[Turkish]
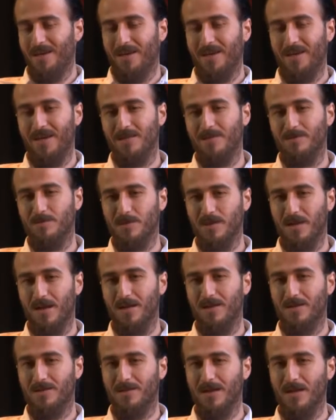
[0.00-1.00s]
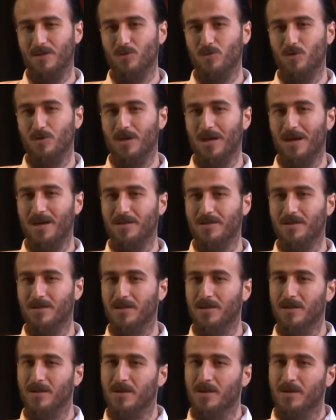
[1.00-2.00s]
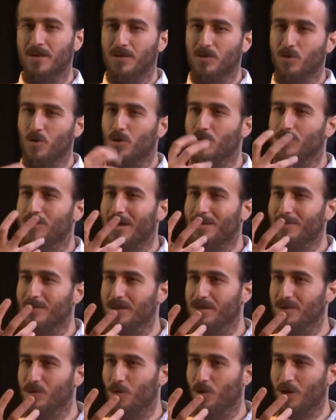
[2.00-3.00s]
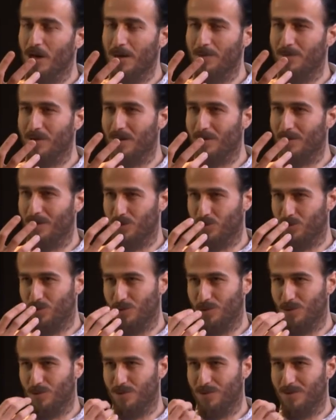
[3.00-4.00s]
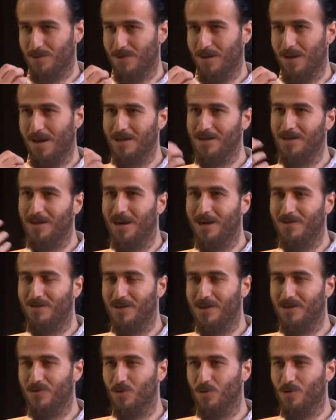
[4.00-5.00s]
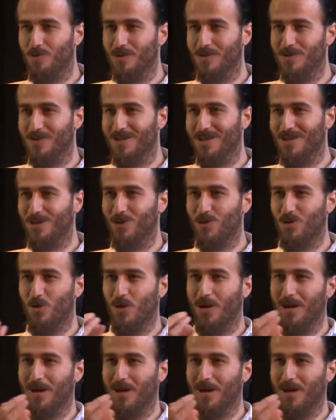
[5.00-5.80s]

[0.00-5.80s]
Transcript: Eğitimini de aldıktan sonra artık yöntemlerini öğrenmeye başlıyorsun. Hangi harflere vurulması gerekiyor,